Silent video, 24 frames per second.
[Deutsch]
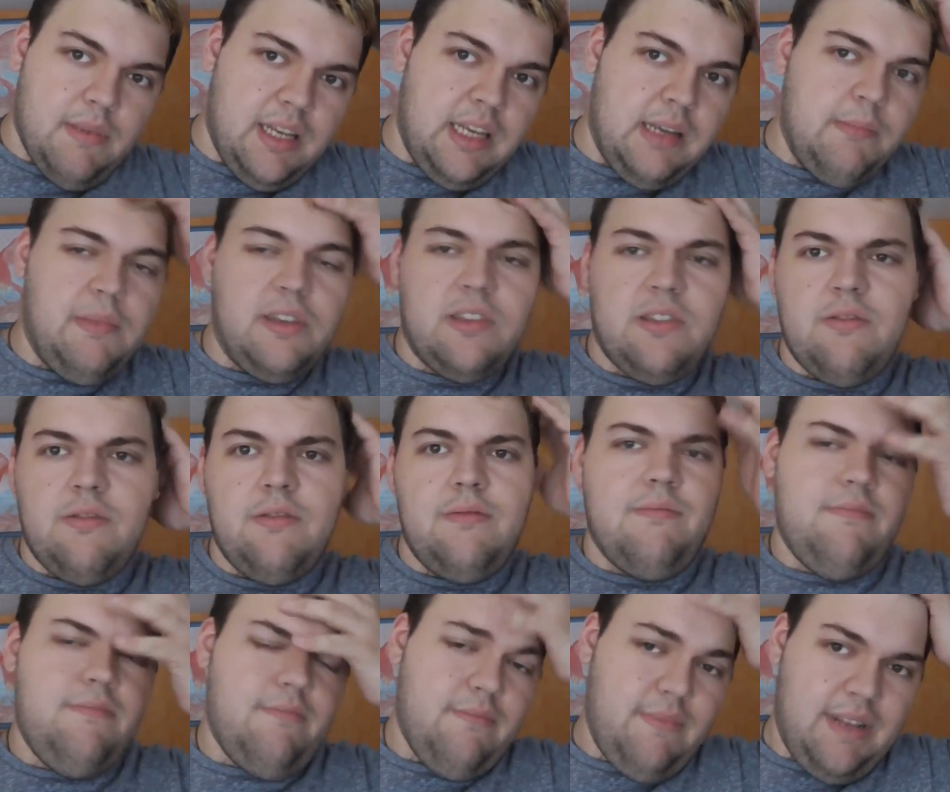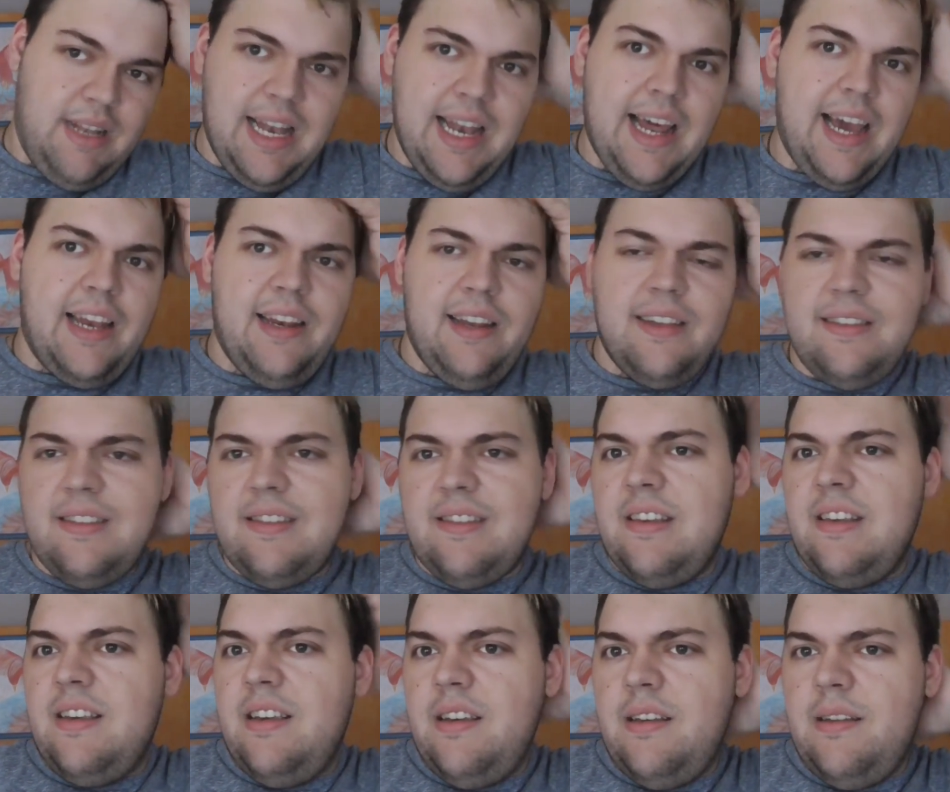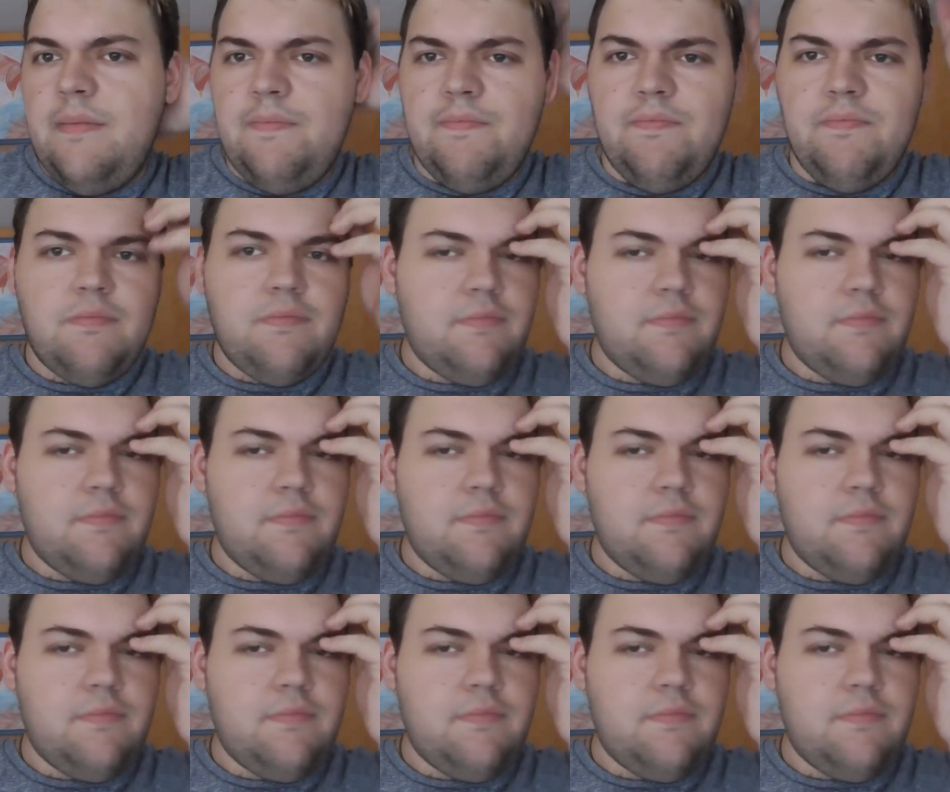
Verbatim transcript: mit dem ich so ein kleines äh,